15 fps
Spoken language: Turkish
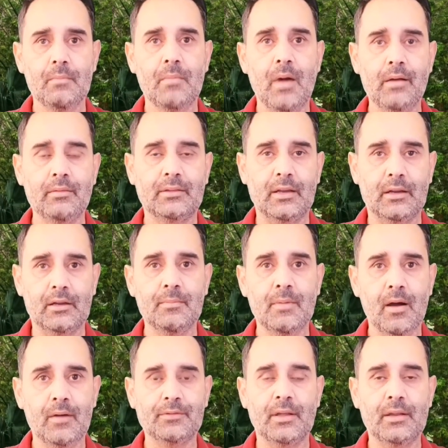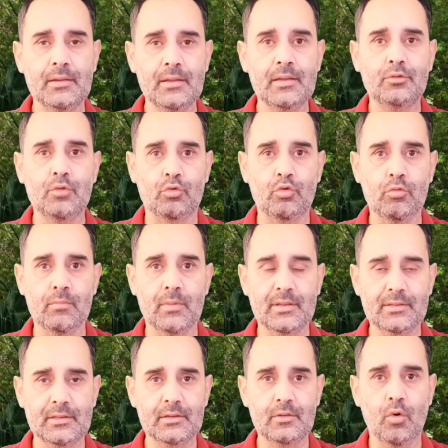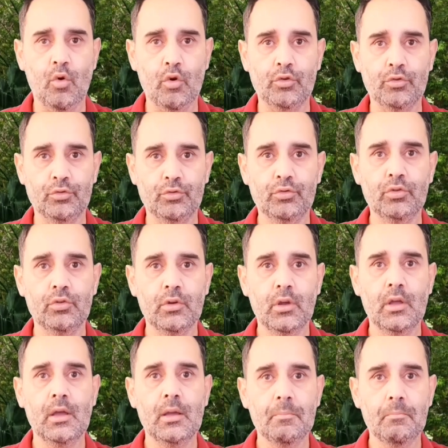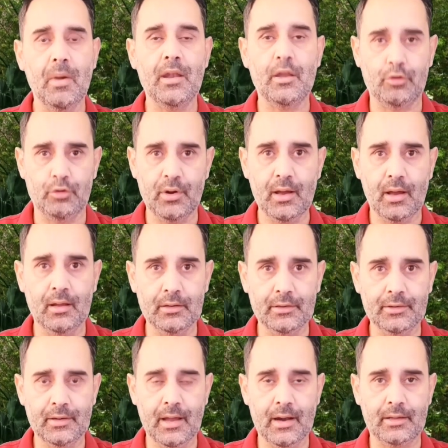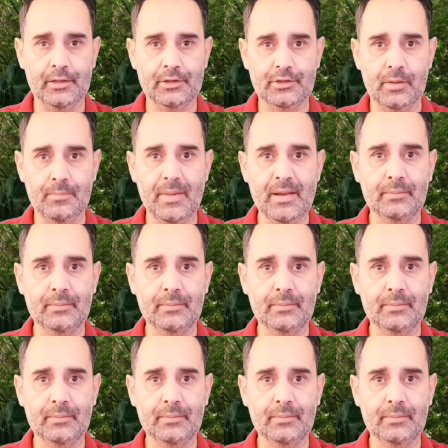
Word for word: Mavi takım haftanın ilk dokunulmazlık oyununu bana göre alır arkadaşlar.